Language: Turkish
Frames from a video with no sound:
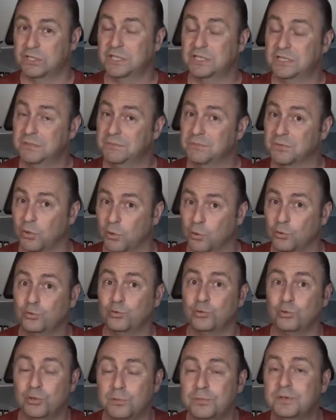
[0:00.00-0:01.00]
ciddi bir
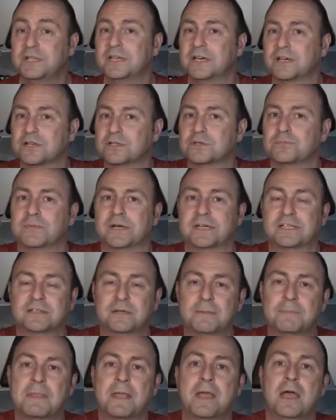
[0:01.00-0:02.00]
ödüllü bir
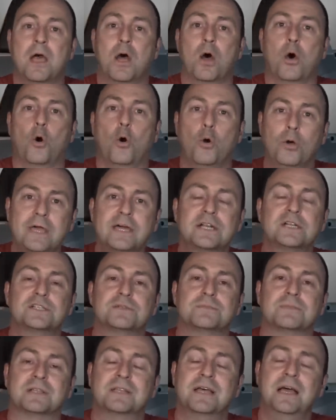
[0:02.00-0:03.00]
yarışmaydı. O
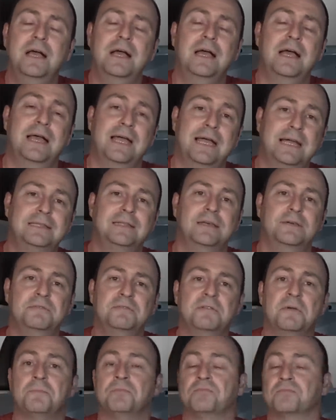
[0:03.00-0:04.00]
yarışmada
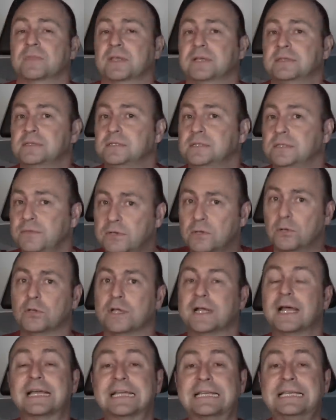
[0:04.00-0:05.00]
hedef sivil
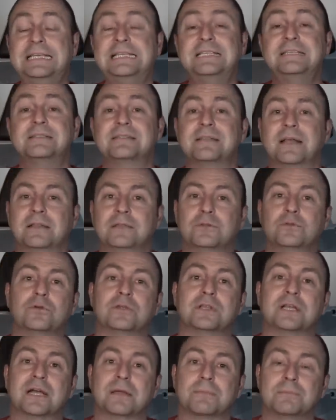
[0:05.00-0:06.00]
olarak, insanlı
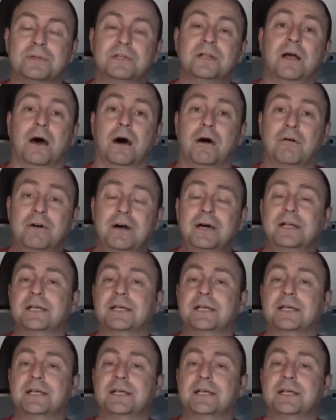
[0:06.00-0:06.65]
olarak bir hava